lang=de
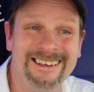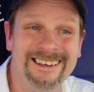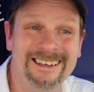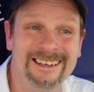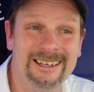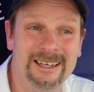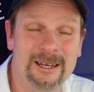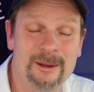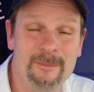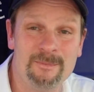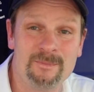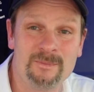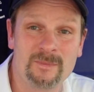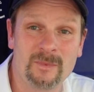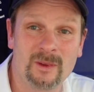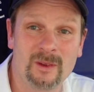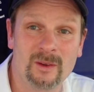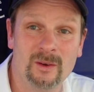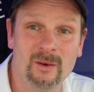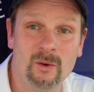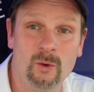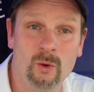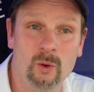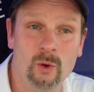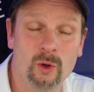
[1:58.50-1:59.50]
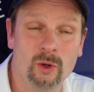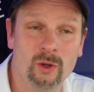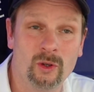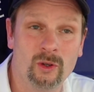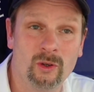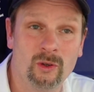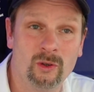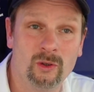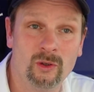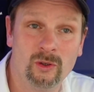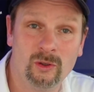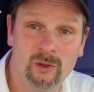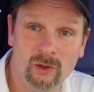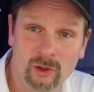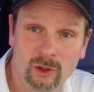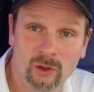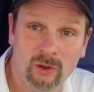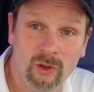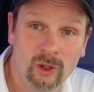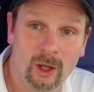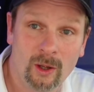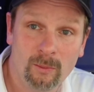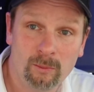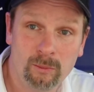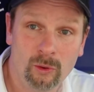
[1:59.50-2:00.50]
Ähm, und
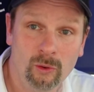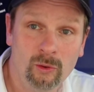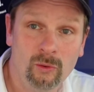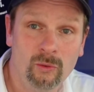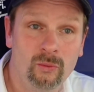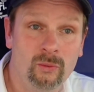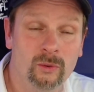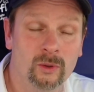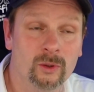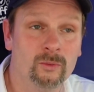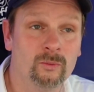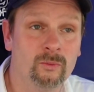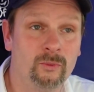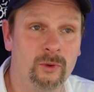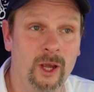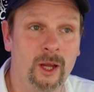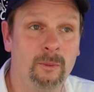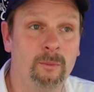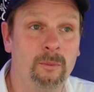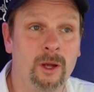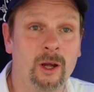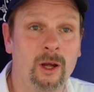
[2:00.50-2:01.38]
dieser Bus fährt